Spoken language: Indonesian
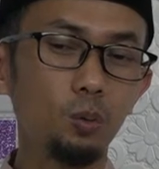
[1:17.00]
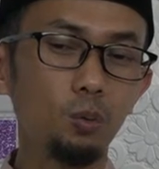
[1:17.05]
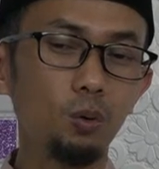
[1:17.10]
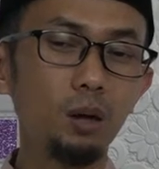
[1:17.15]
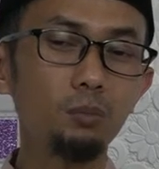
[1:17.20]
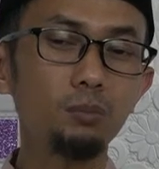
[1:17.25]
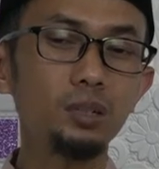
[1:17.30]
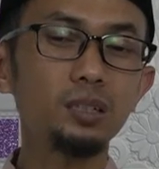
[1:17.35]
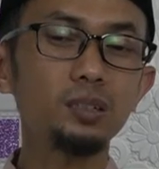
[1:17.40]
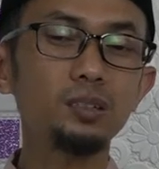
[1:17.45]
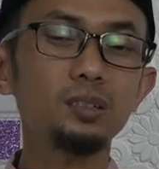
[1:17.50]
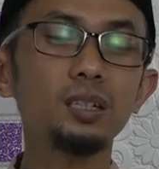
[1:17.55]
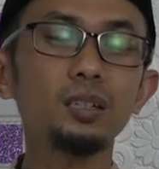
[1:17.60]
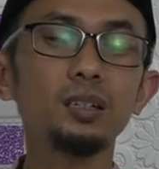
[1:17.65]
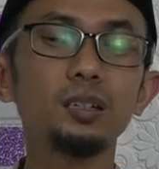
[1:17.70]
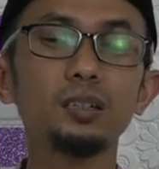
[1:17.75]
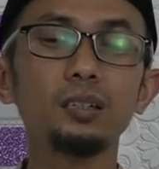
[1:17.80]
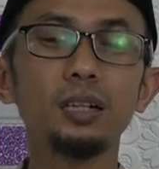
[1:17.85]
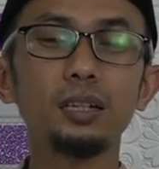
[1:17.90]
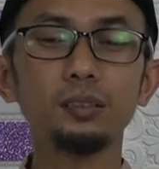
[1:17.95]
wa min
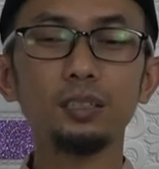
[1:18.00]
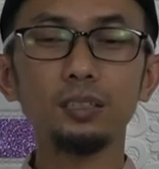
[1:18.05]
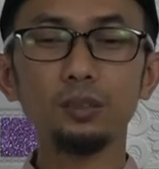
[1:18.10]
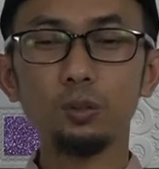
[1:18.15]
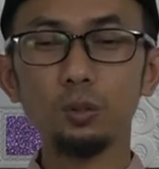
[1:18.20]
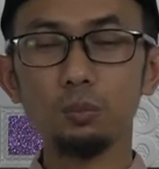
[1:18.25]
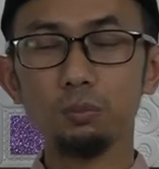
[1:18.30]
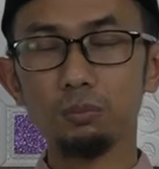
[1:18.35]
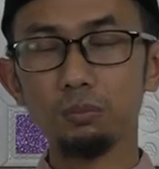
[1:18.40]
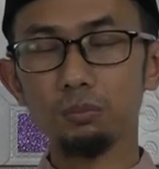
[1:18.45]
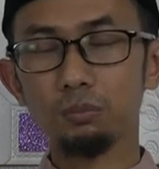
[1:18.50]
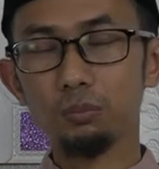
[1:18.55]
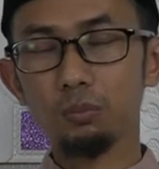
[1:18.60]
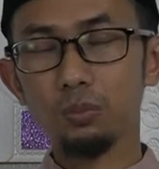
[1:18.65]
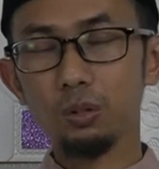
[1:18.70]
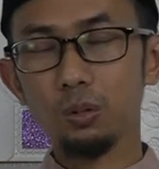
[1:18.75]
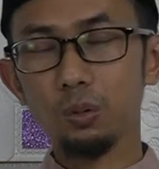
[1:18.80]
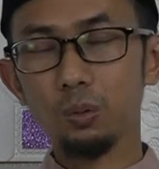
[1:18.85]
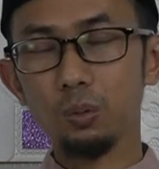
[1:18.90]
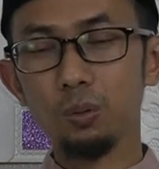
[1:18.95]
jildatikum
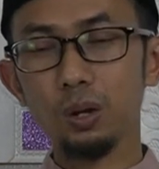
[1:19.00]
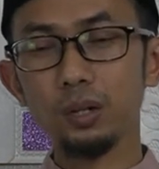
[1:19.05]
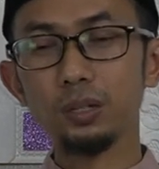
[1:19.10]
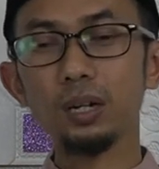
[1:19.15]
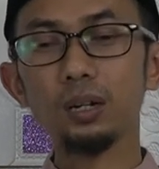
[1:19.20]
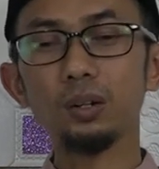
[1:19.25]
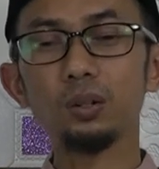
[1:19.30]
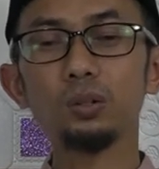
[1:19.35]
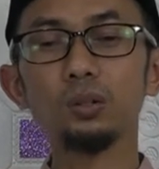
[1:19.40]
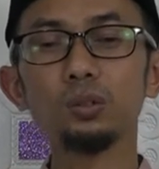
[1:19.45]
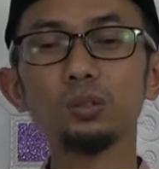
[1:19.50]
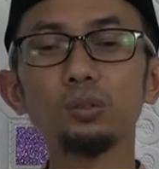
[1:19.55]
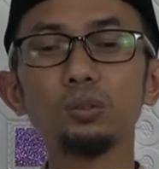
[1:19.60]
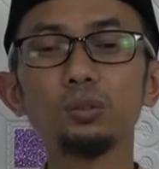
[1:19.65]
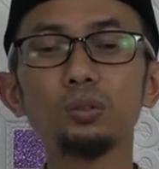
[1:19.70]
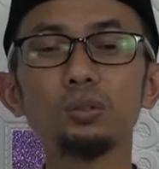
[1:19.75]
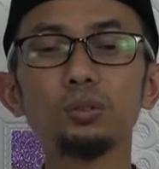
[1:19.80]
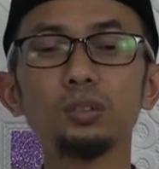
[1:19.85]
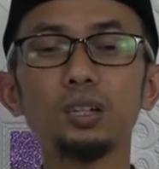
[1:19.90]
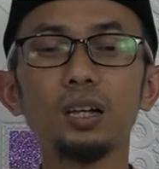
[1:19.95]
wa
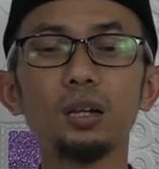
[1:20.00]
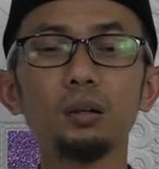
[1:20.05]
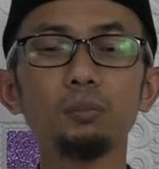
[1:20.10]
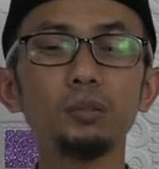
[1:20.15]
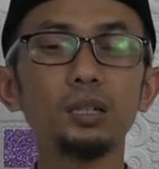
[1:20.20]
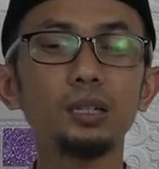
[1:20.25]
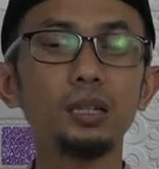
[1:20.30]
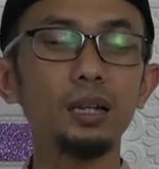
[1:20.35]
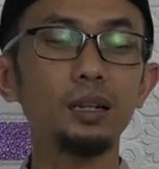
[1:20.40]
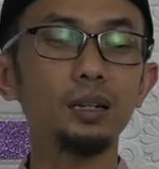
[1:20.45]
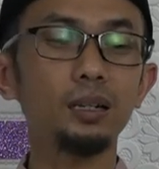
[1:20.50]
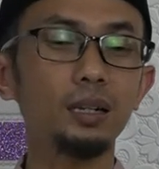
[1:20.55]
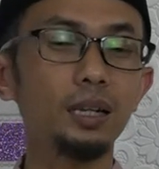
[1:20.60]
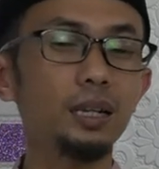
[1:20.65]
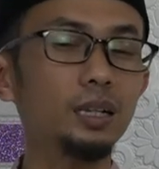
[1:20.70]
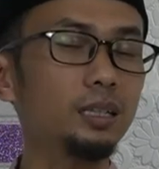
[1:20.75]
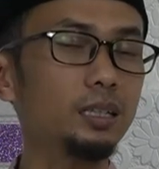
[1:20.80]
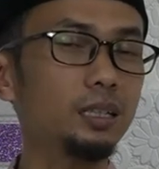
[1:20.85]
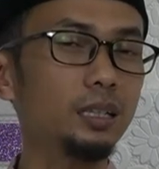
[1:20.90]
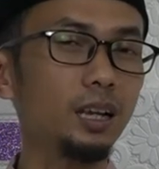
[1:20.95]
ya'khuduna al
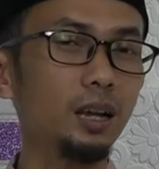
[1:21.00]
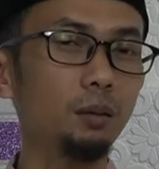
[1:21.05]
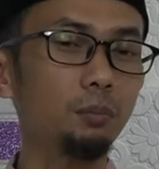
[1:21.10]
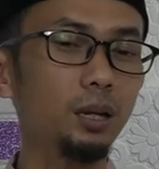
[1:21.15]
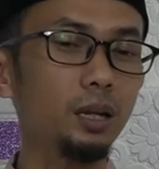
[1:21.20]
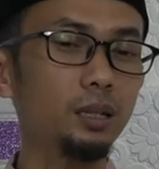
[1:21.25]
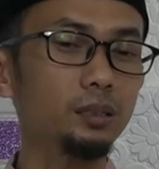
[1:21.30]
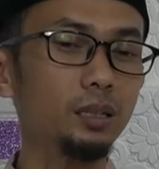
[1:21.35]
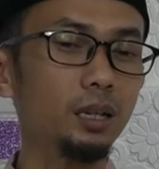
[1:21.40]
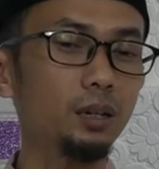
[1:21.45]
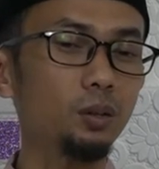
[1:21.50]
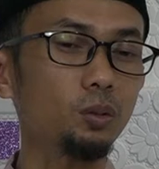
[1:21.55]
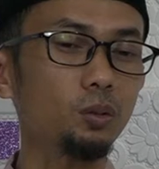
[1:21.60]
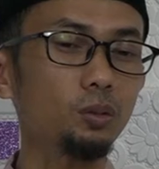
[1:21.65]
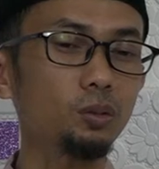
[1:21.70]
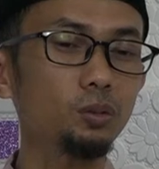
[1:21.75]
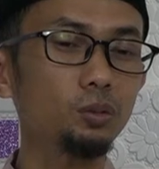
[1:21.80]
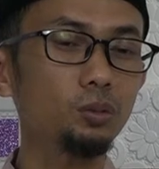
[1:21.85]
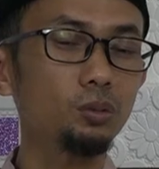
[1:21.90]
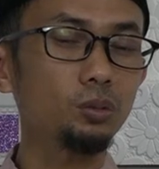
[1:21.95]
laili kama
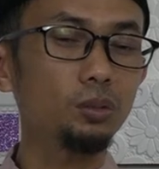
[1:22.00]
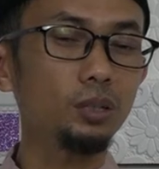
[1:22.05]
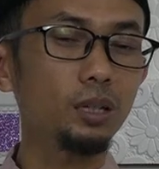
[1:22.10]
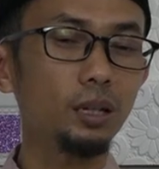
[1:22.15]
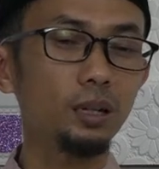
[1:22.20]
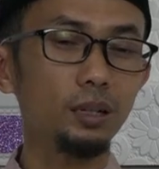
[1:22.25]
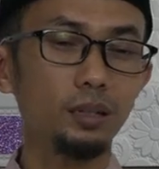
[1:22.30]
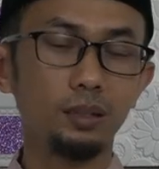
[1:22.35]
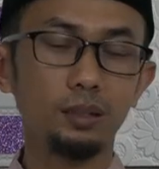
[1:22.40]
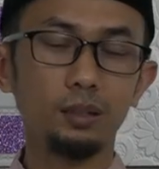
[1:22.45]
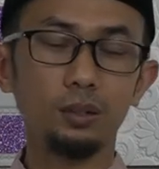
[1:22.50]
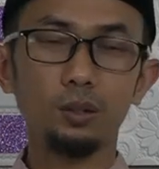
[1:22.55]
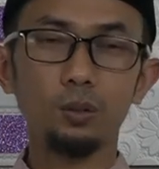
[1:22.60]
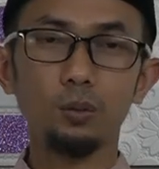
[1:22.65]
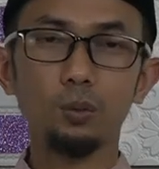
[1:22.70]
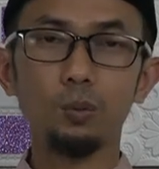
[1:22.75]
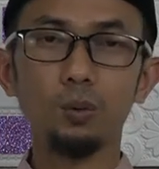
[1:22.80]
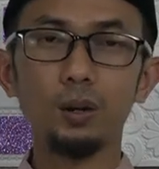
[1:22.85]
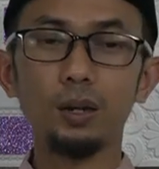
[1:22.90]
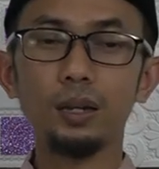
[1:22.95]
ta'khuduna
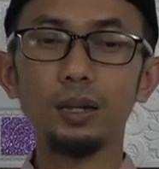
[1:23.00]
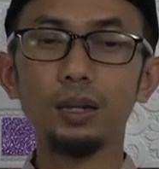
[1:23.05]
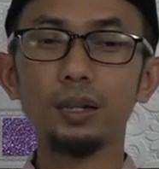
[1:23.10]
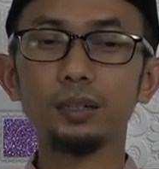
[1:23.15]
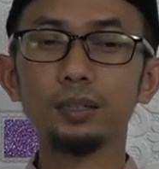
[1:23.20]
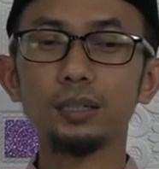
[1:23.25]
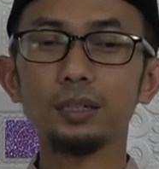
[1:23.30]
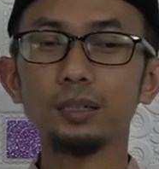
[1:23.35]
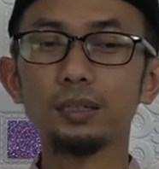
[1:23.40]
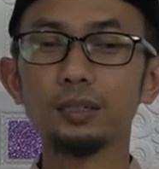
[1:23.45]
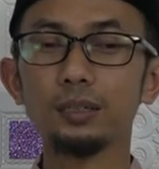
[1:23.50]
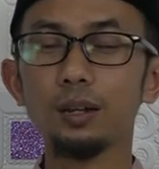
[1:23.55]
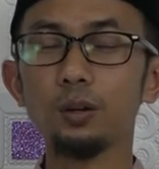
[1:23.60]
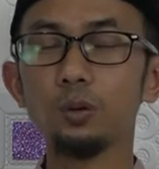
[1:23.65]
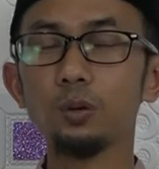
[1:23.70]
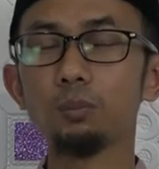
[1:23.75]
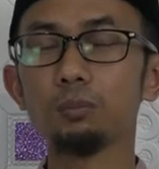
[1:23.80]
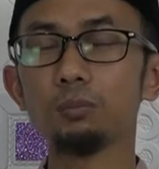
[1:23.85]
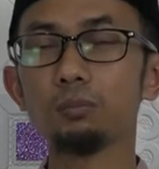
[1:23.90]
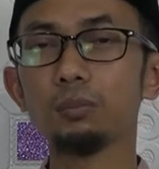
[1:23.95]

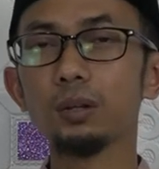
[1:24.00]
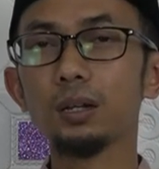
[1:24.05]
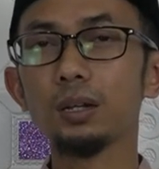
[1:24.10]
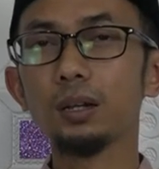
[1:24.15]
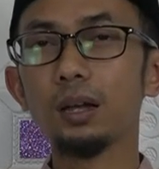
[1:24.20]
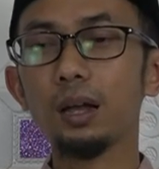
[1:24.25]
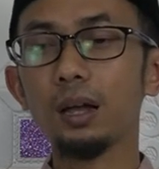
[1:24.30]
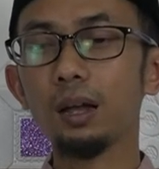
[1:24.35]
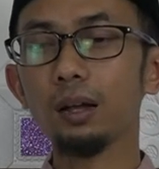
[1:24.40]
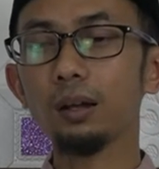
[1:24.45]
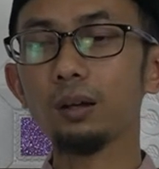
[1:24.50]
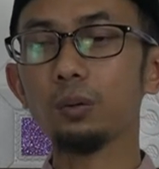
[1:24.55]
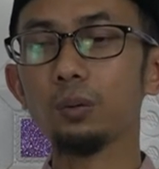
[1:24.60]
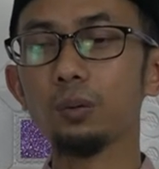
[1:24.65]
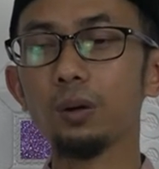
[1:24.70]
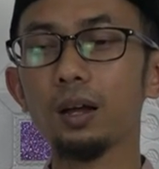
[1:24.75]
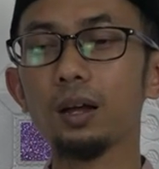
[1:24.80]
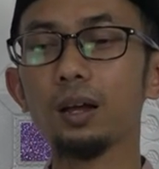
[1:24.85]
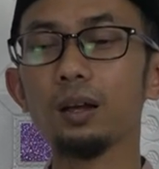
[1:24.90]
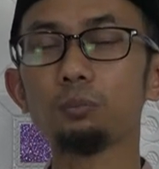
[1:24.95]
walakinnahum
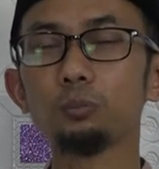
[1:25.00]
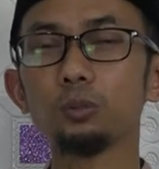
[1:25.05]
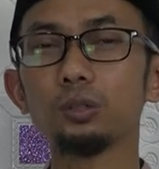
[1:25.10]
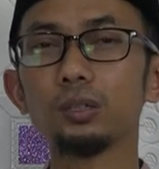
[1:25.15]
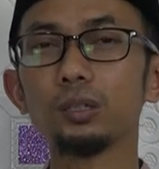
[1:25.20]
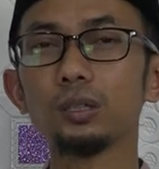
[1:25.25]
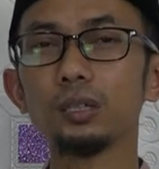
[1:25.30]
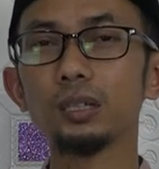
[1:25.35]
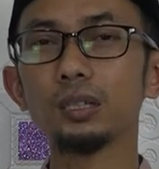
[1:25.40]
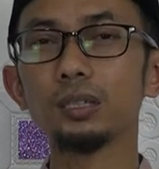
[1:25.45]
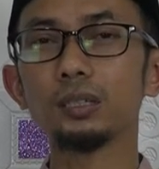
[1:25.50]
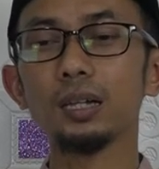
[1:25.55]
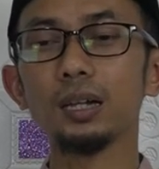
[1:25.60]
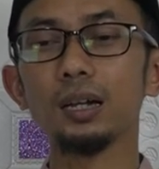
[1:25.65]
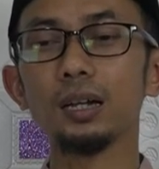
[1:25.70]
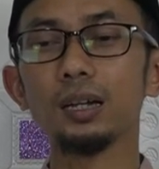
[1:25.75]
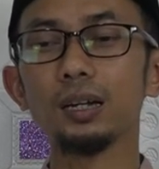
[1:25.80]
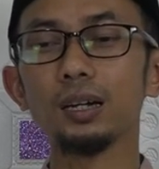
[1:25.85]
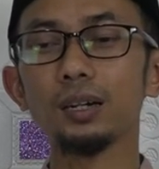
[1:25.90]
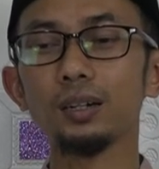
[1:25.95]
aqwamun
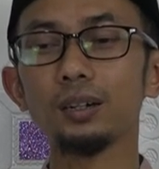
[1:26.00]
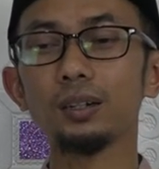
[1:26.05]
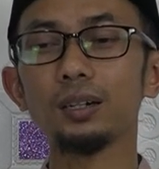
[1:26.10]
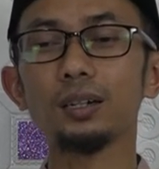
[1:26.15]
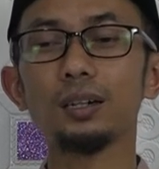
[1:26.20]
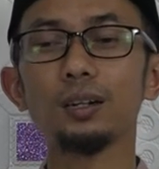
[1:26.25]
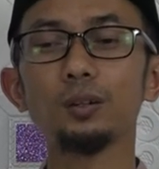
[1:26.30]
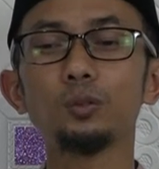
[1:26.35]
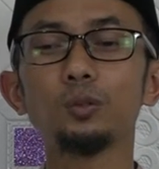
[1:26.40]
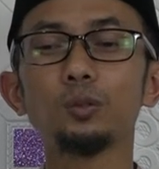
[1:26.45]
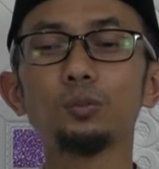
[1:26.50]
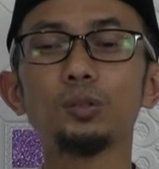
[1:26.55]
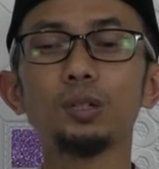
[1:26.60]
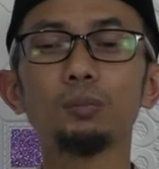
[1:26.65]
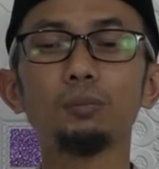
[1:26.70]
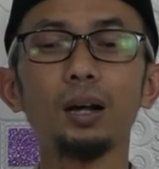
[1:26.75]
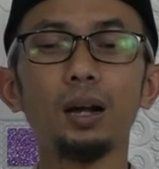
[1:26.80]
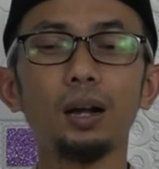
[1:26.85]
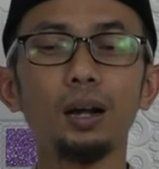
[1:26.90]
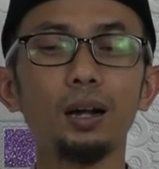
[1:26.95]
idza khalau
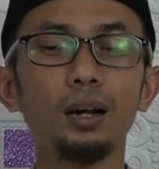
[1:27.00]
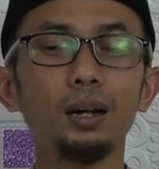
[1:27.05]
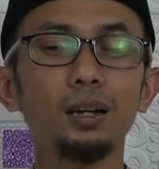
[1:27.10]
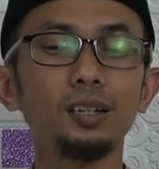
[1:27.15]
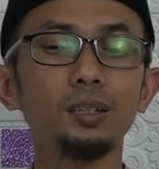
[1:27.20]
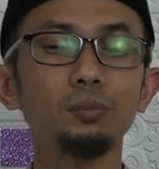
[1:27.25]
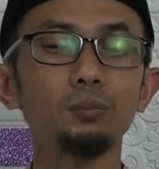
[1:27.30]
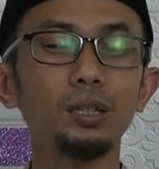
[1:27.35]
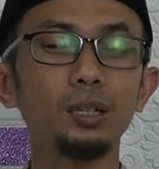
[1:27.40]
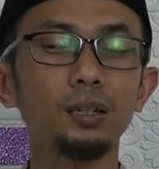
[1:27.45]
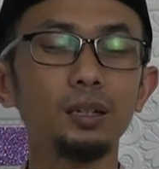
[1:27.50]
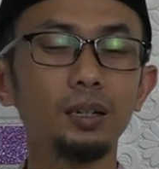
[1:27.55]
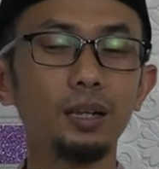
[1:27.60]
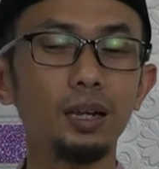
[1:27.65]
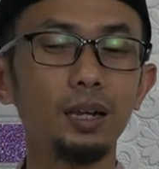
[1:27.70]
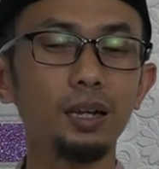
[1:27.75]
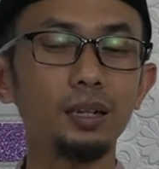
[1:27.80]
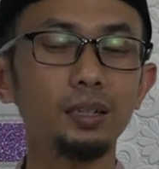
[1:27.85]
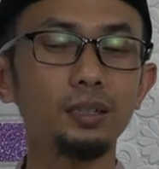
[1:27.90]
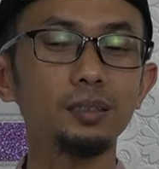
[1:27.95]
bi
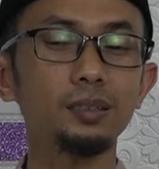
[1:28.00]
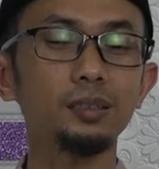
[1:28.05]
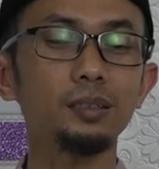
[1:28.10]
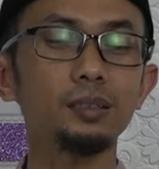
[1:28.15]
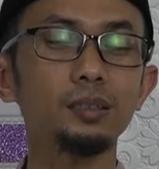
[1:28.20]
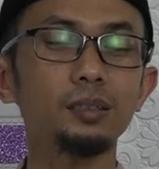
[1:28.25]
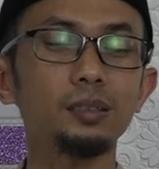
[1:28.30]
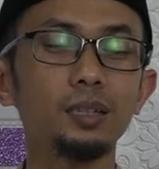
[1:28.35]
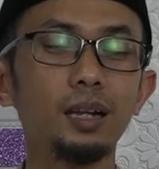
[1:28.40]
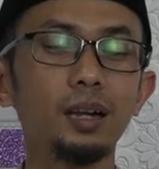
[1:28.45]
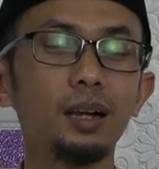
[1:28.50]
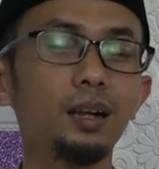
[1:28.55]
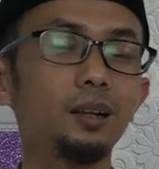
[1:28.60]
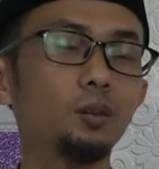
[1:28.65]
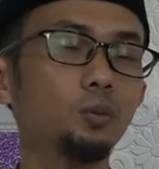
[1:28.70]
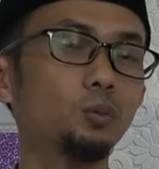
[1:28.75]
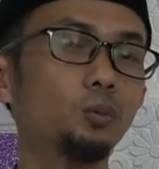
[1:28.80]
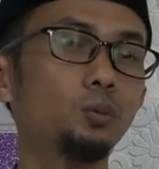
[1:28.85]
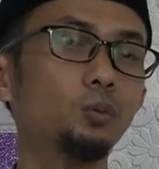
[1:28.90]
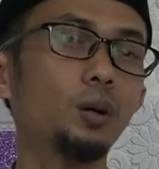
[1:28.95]
maharimillahin
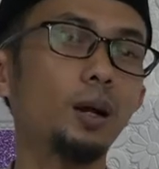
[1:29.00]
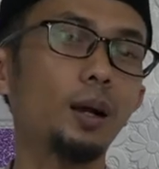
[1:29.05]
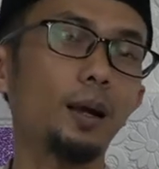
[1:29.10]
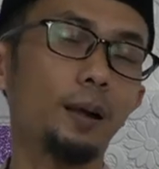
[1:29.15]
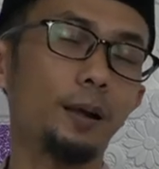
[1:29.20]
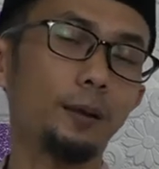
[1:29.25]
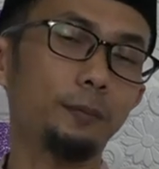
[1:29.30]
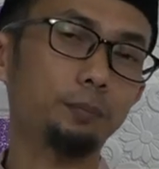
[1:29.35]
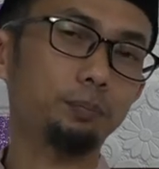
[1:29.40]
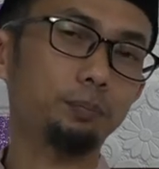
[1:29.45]
tahakuha